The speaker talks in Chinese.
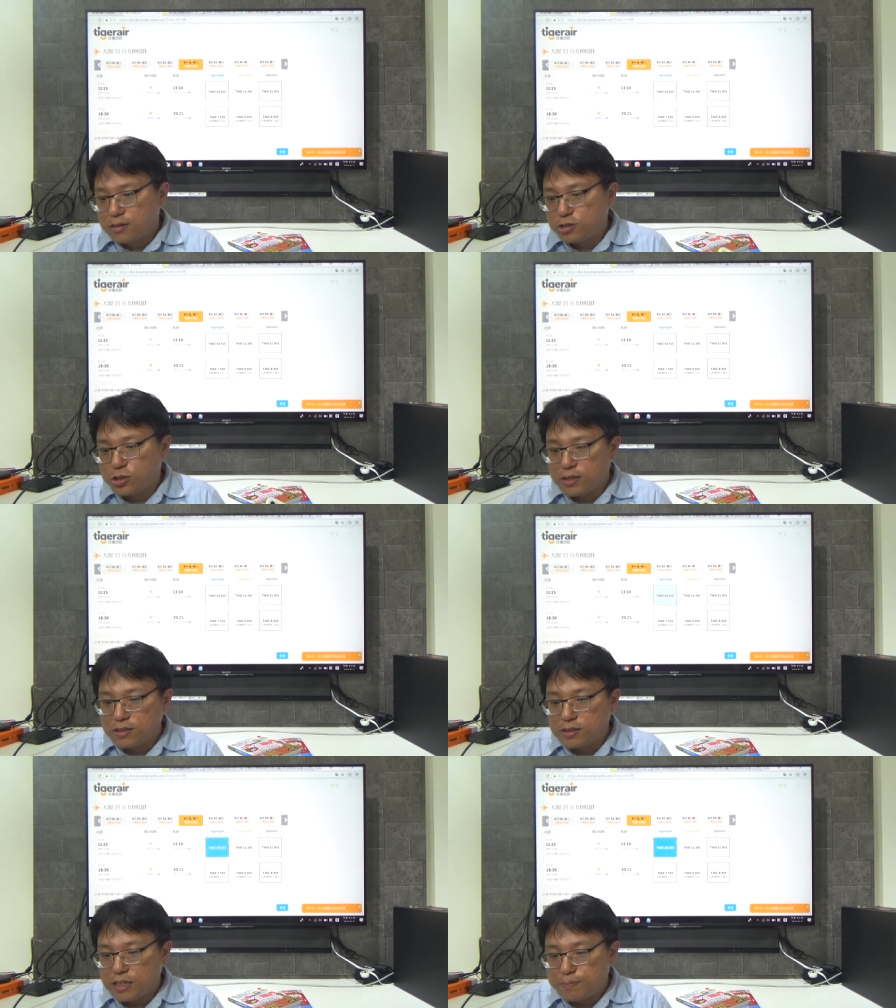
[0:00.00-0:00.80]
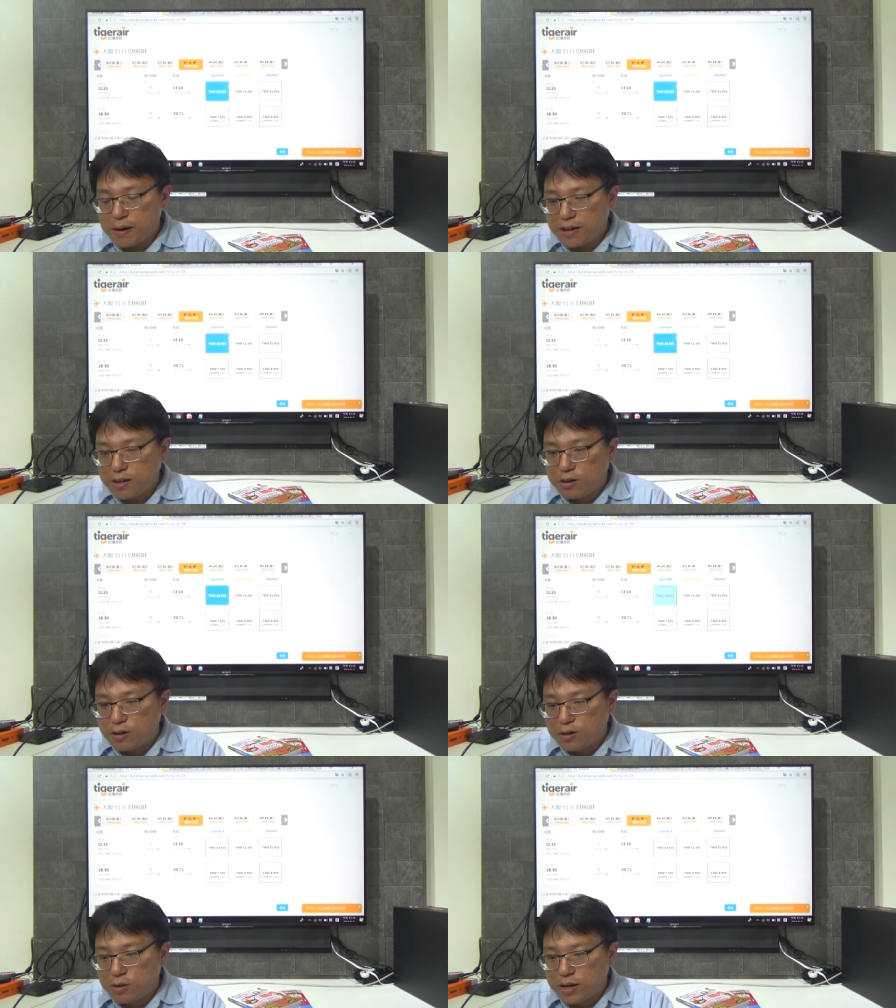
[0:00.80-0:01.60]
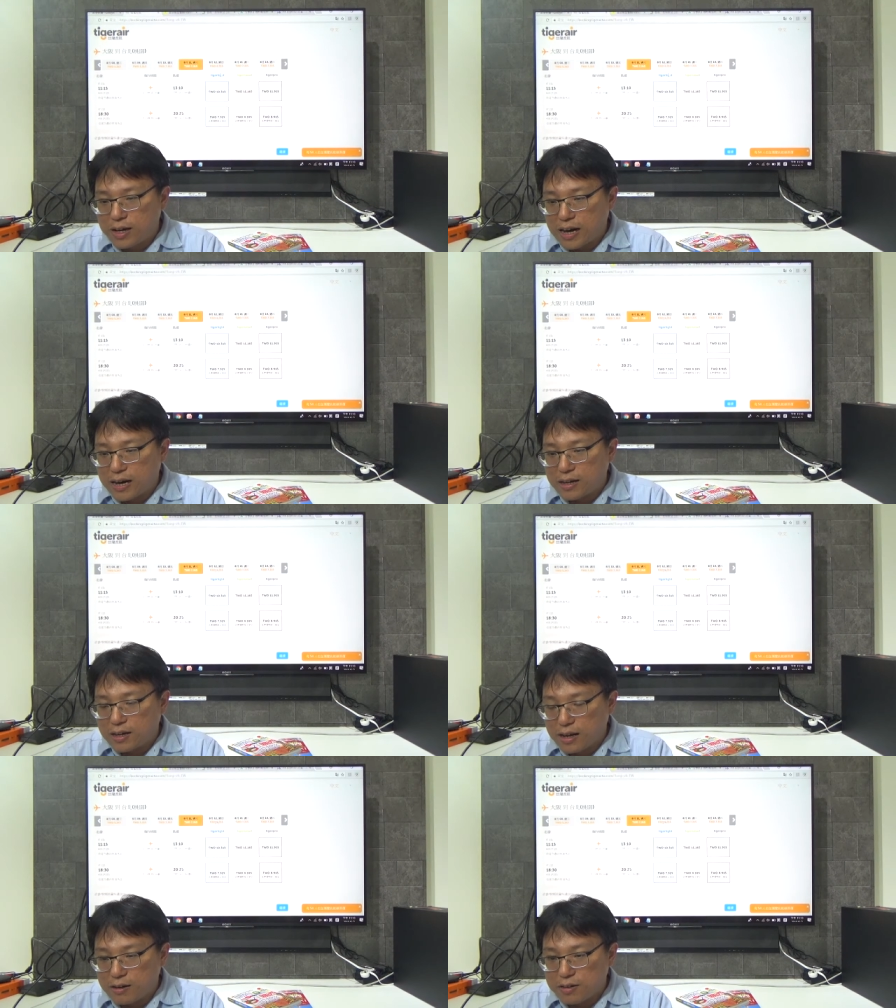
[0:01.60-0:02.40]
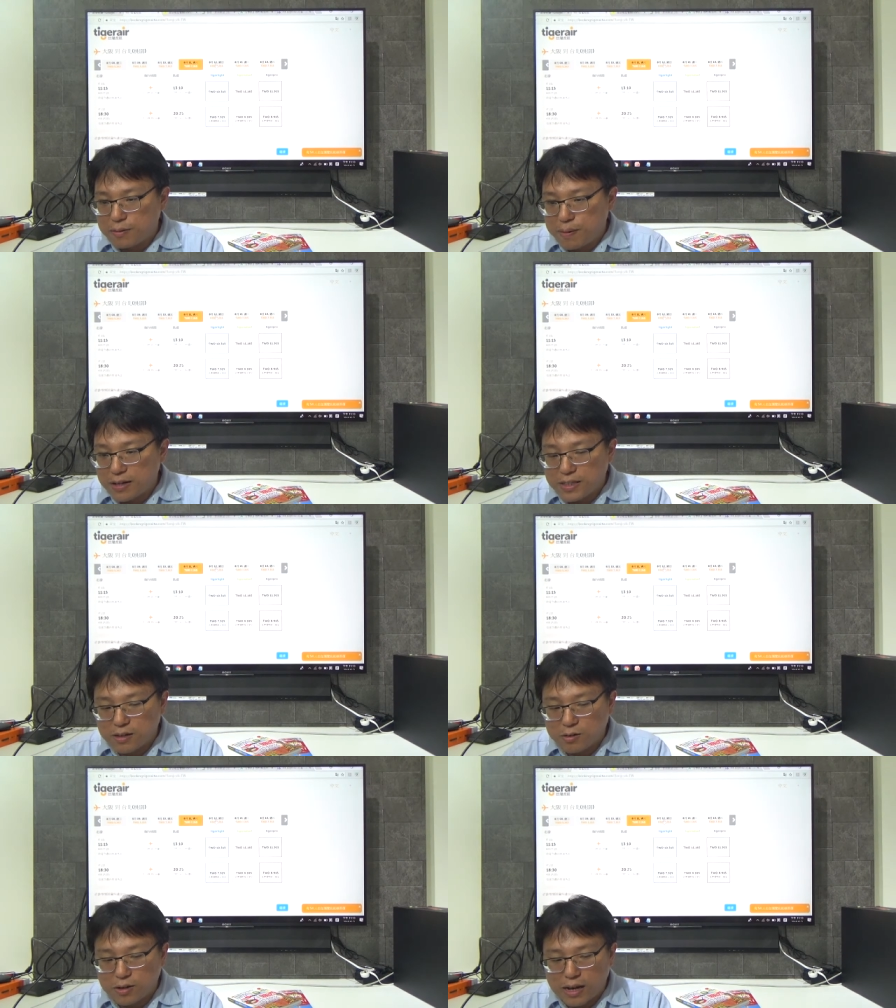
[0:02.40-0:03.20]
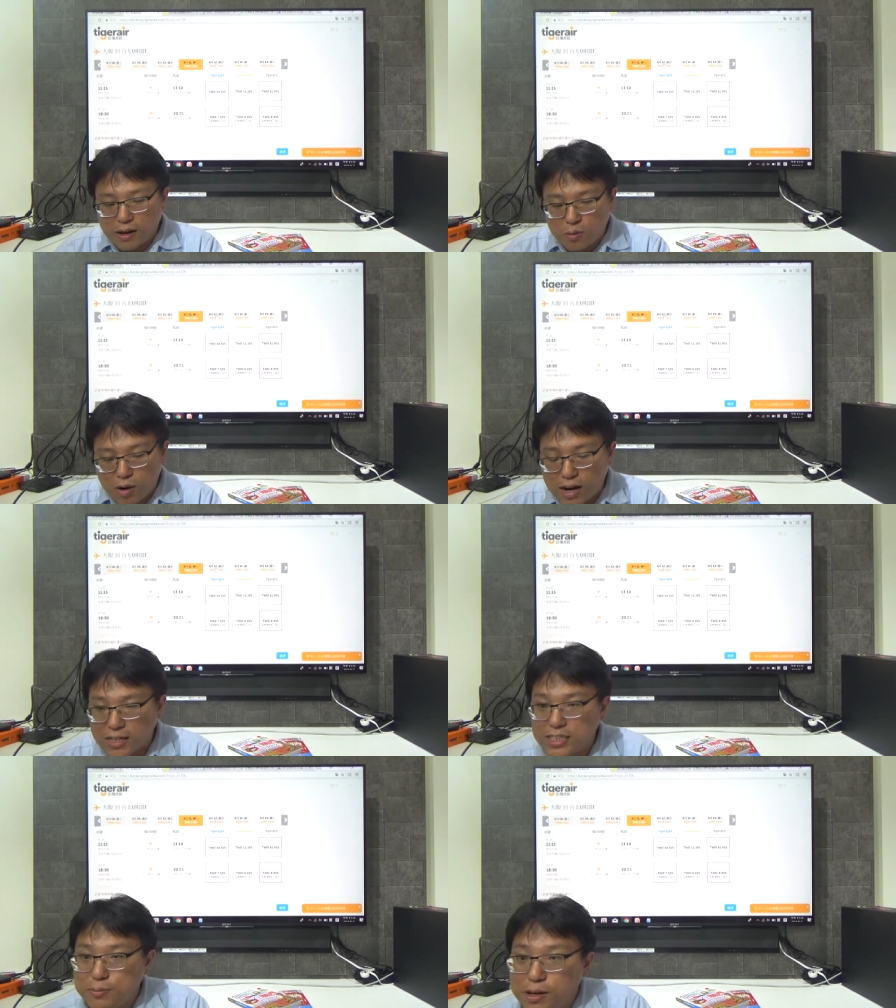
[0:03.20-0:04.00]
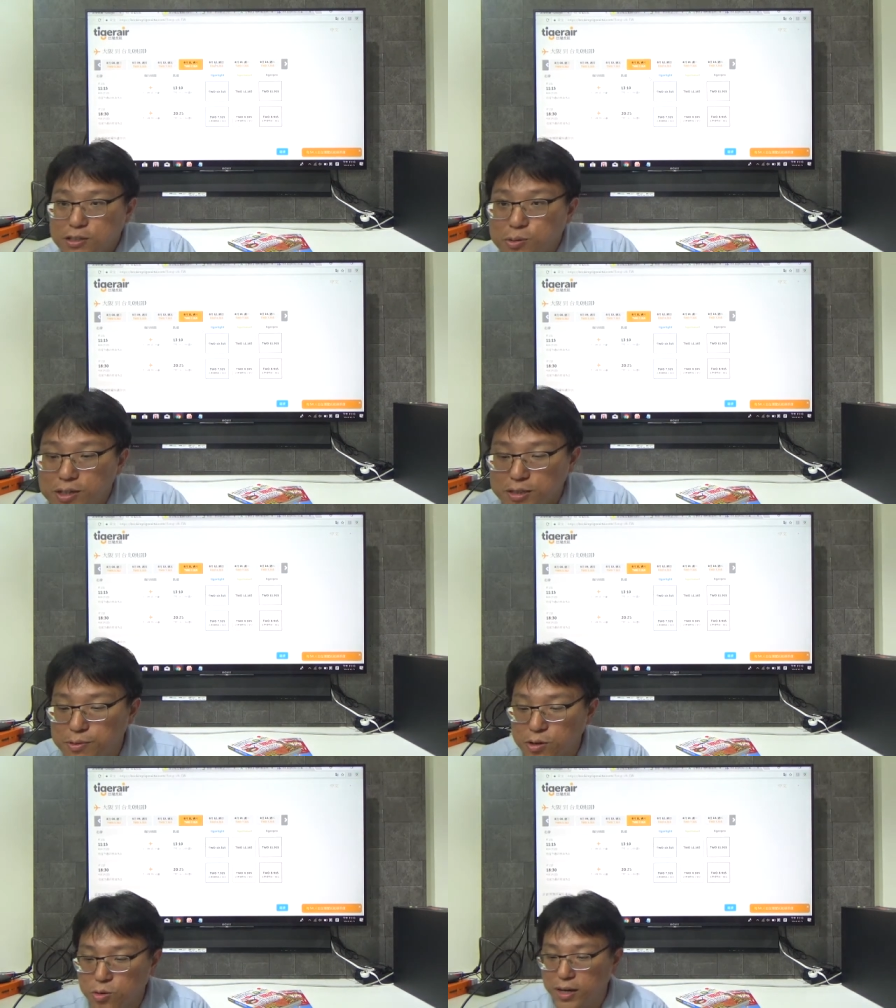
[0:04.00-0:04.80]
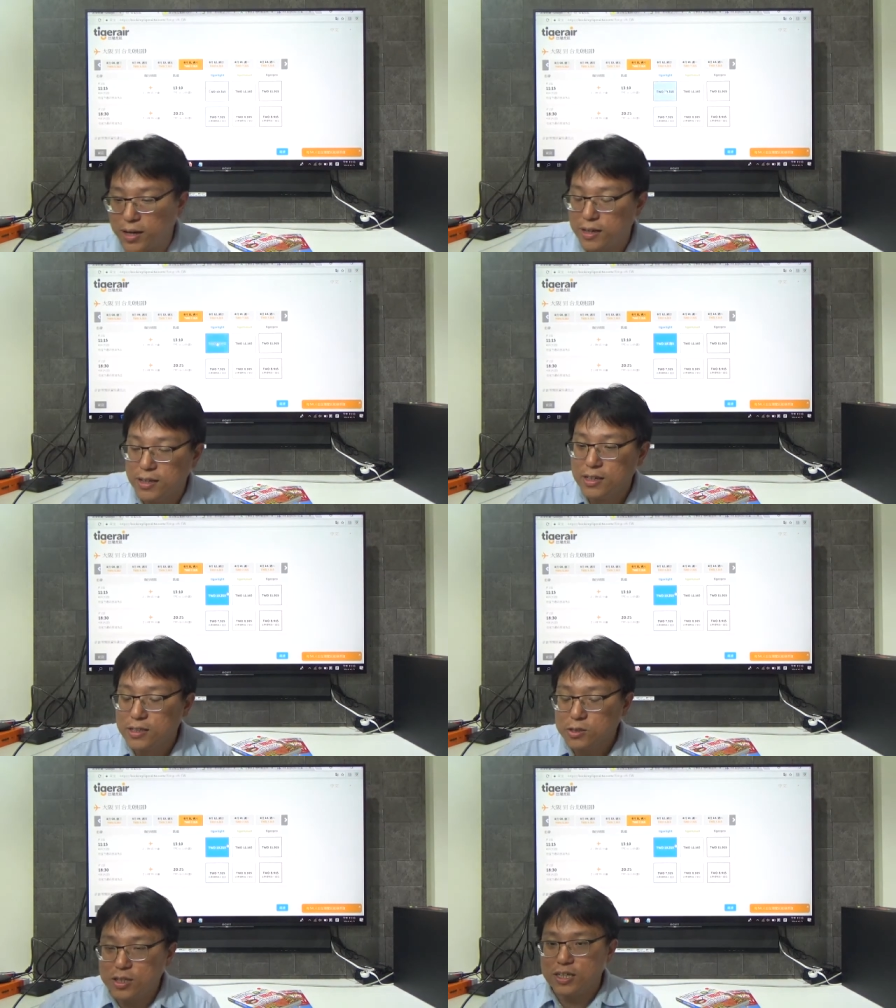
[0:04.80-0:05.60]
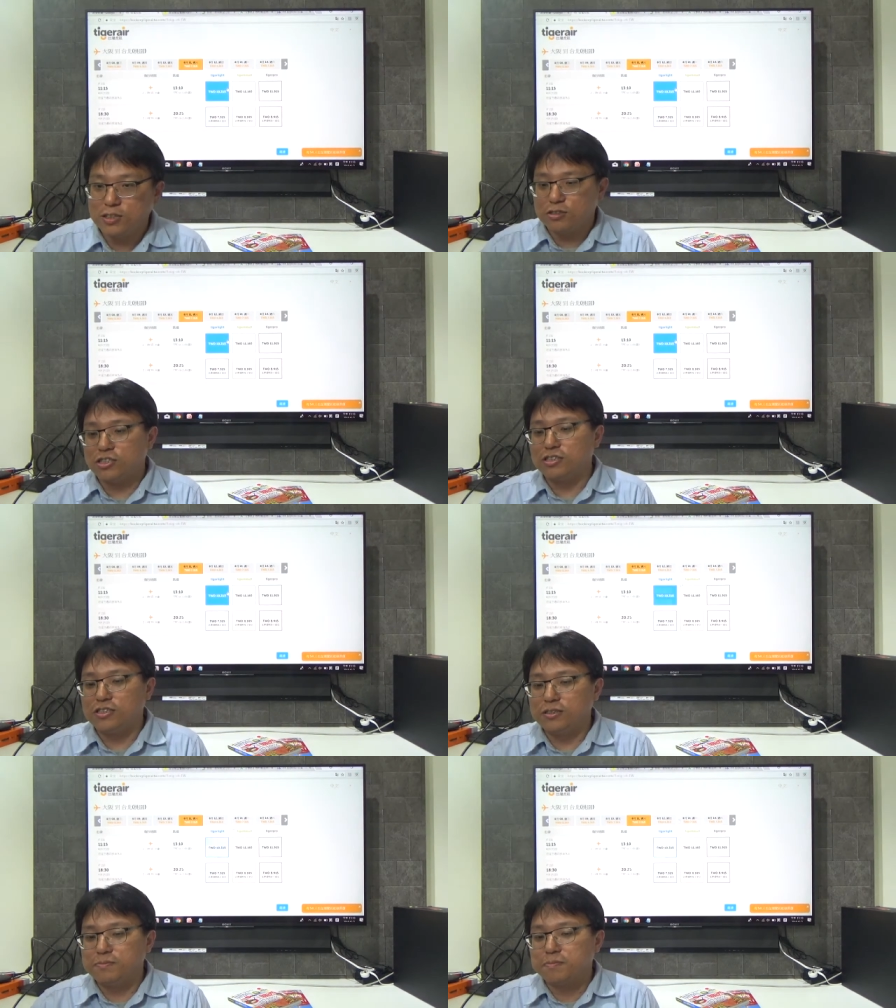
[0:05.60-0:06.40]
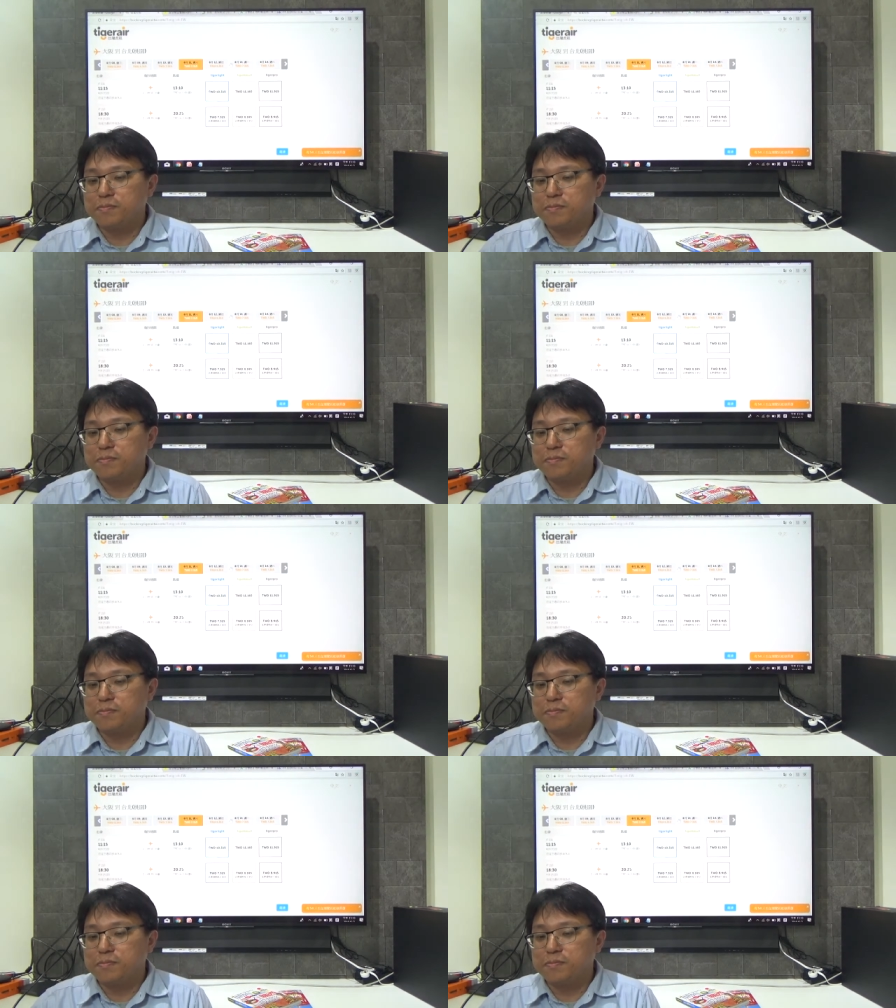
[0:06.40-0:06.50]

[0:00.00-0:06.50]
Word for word: 选礼拜六回来，还有礼拜天回来，哇，机票怎么会这么贵？所以就是，